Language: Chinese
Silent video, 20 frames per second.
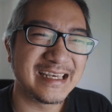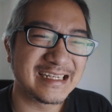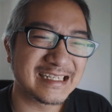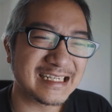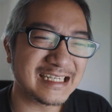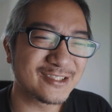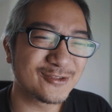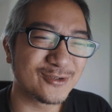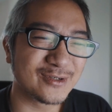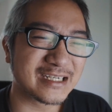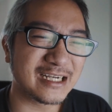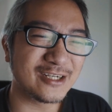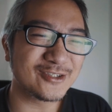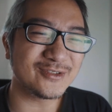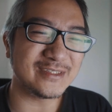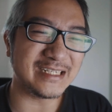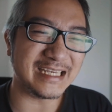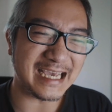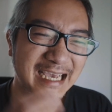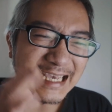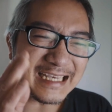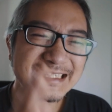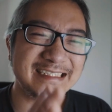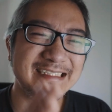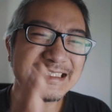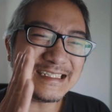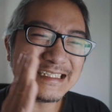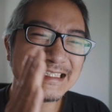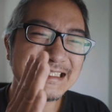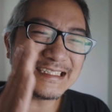但是我告诉你，A
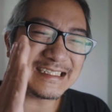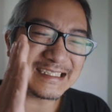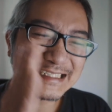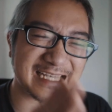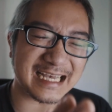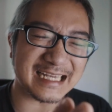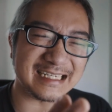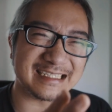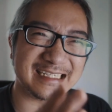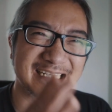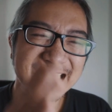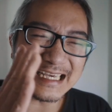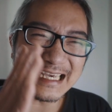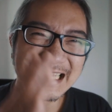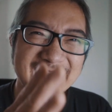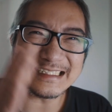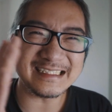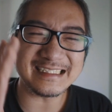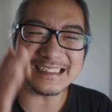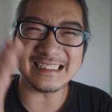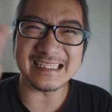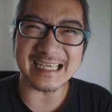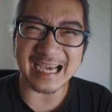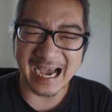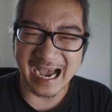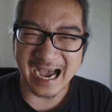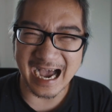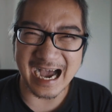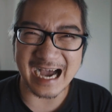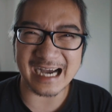七三跟 A 七
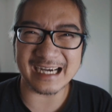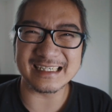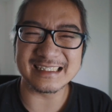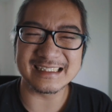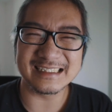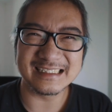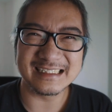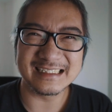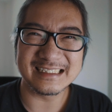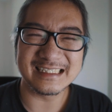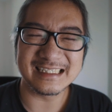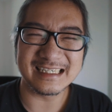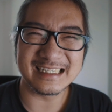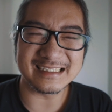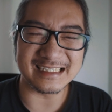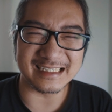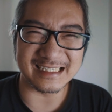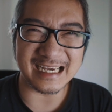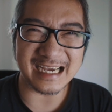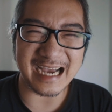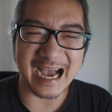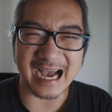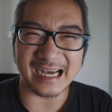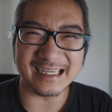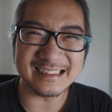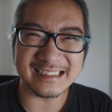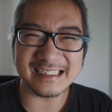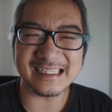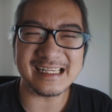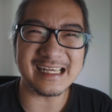R 或者
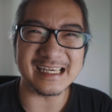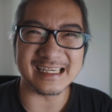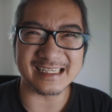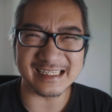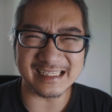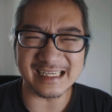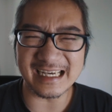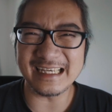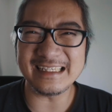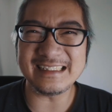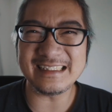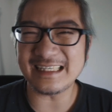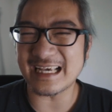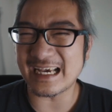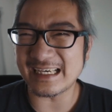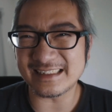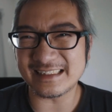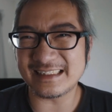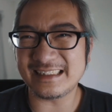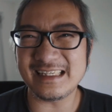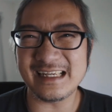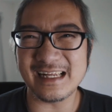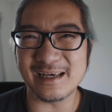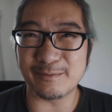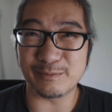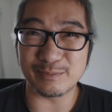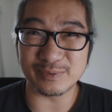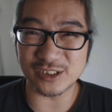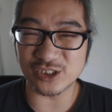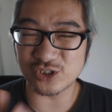R 系列跟 A 七 S 系列
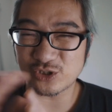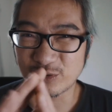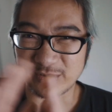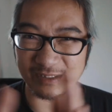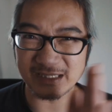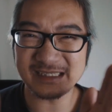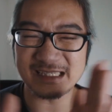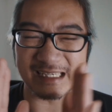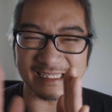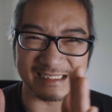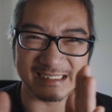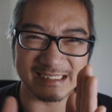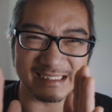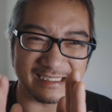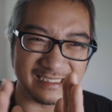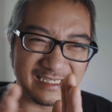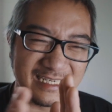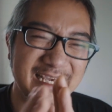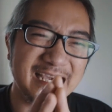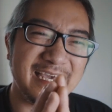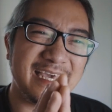不是同一个等级。